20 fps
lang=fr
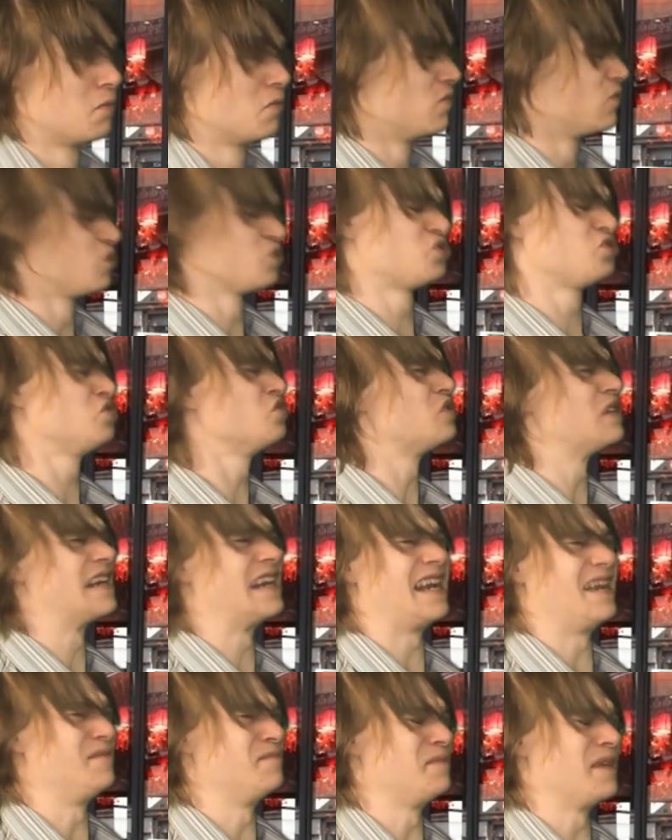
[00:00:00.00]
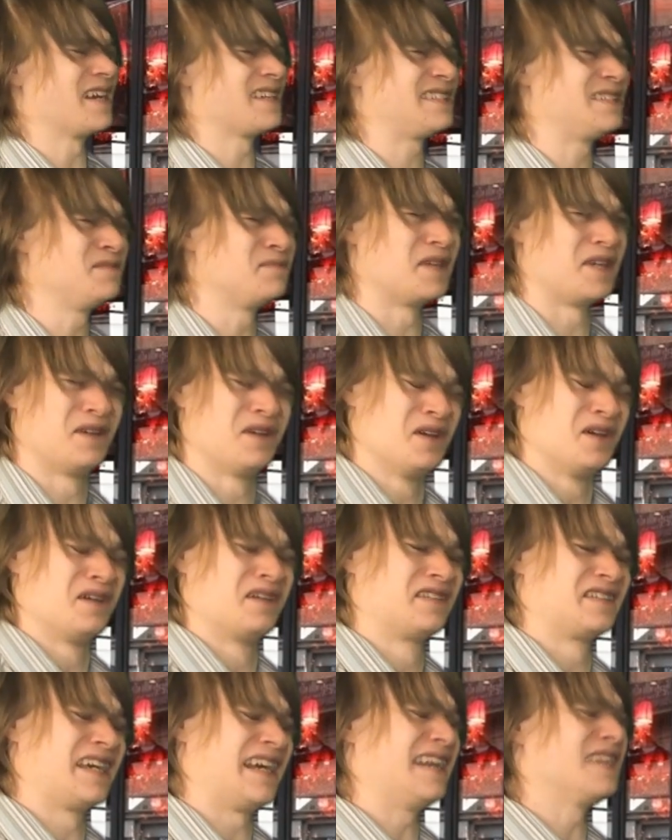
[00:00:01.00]
Mon dieu, les LAN parties, mais
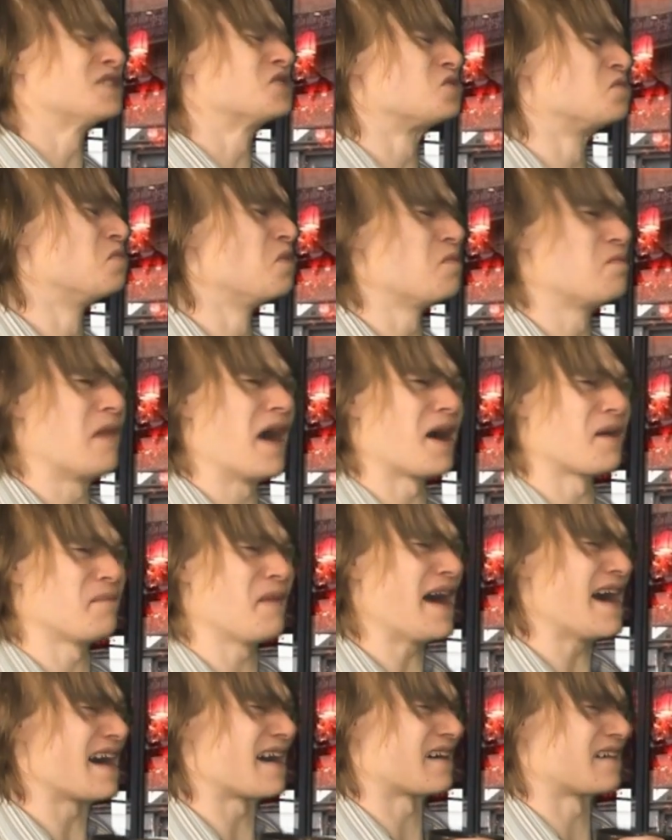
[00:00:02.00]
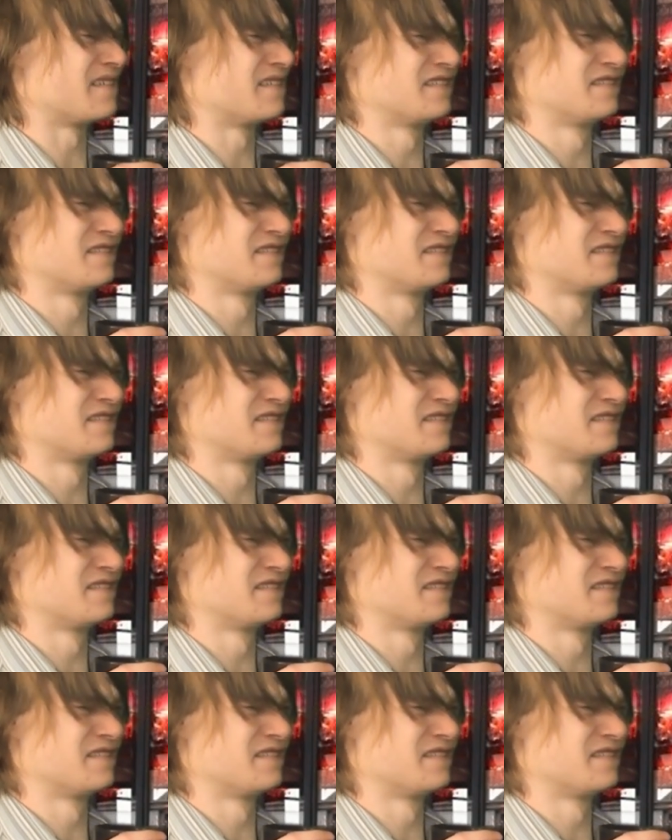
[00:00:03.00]
quel est ce mot barbare